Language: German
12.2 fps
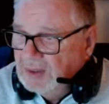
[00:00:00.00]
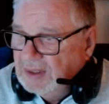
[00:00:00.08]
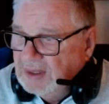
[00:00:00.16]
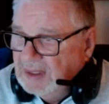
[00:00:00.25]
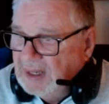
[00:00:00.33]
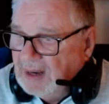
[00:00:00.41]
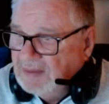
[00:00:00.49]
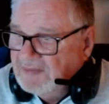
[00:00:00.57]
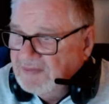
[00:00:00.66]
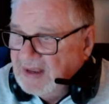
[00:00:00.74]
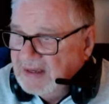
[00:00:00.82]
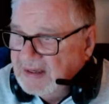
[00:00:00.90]

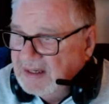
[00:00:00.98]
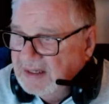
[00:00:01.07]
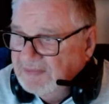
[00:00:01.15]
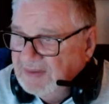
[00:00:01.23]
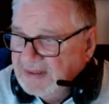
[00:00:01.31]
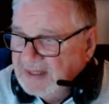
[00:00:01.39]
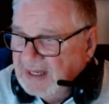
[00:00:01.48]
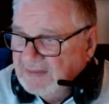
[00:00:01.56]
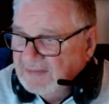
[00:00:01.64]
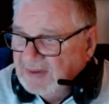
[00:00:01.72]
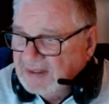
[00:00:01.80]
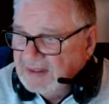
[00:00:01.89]
Dann westlich wird es
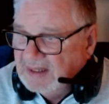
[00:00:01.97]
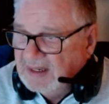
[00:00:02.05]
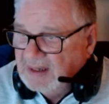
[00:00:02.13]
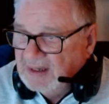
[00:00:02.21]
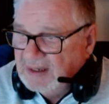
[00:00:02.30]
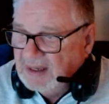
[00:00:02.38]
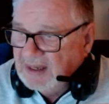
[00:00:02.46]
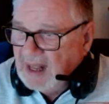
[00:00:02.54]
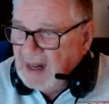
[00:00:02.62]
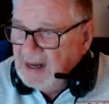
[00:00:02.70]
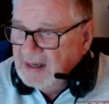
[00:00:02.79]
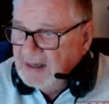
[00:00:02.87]
etwas
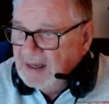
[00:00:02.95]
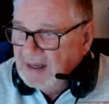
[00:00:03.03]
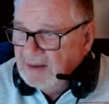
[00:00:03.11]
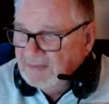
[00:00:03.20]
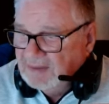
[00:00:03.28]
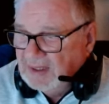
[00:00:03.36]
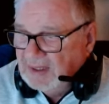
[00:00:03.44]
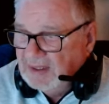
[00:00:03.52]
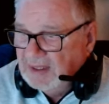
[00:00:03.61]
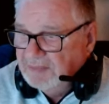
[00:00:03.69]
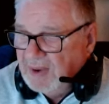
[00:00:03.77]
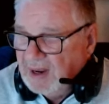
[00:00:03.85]
kälter,
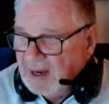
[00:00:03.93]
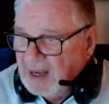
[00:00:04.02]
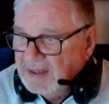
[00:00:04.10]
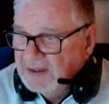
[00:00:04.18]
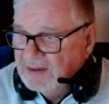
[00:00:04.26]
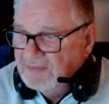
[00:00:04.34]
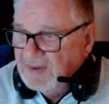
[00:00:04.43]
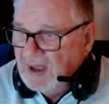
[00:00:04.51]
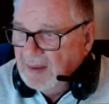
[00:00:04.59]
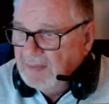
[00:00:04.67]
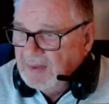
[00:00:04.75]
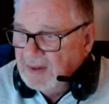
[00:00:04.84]
nicht mehr ganz so
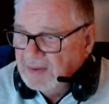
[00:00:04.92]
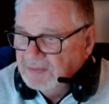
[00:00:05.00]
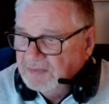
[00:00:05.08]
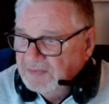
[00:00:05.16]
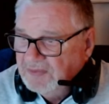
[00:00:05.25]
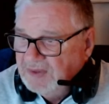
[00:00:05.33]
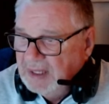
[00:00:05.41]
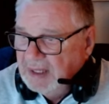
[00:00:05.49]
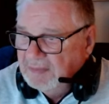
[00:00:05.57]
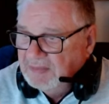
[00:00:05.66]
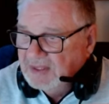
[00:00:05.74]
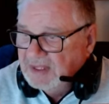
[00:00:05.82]
warm, also 4
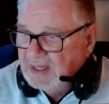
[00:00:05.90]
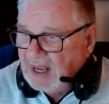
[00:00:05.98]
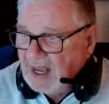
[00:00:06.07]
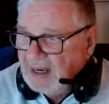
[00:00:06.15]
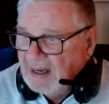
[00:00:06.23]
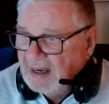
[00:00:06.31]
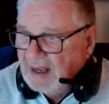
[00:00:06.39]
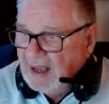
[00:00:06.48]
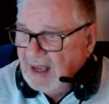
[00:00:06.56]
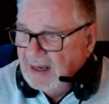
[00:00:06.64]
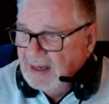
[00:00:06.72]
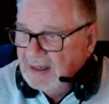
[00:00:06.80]
bis 3
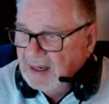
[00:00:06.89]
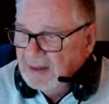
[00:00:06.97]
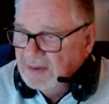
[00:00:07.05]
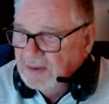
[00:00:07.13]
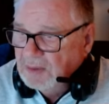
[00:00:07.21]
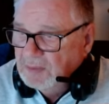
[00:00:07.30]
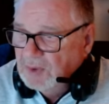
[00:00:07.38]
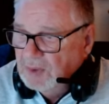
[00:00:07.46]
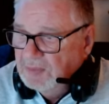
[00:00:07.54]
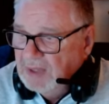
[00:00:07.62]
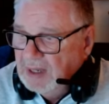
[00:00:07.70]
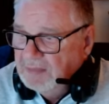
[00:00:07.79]
Grad ringsrum
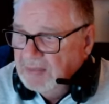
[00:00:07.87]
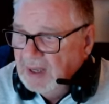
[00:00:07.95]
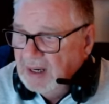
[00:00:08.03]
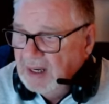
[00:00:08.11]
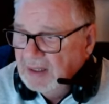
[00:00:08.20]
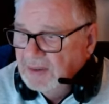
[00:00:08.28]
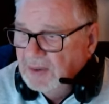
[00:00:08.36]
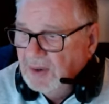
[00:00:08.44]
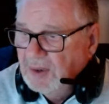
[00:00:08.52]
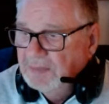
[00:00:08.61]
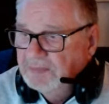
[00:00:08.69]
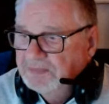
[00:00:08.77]
um den Balaton.